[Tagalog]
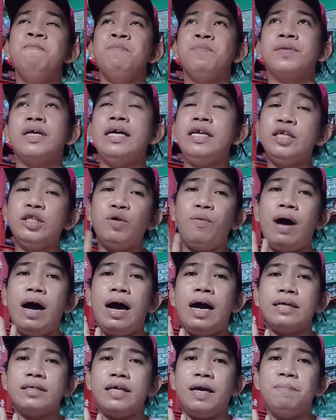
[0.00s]
ganito
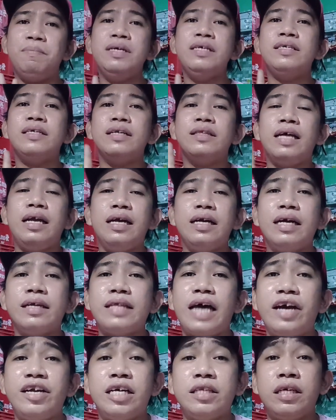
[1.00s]
ah, kasi minsan talaga
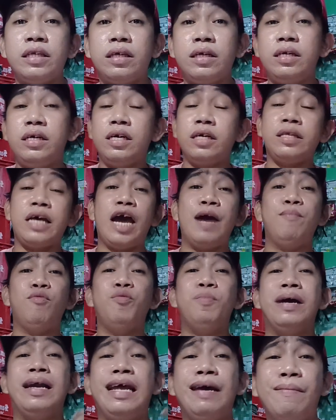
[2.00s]
tayo natitrigger tayo
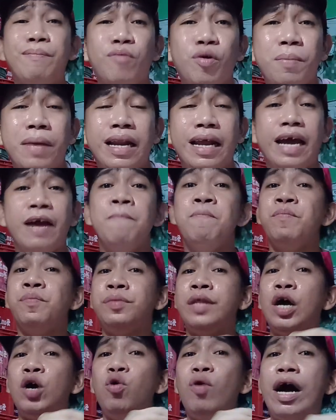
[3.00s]
bumili bumili
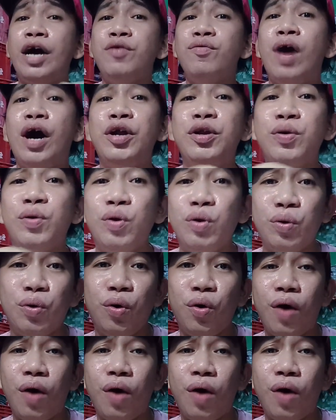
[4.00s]
ng kung ano-anong luho.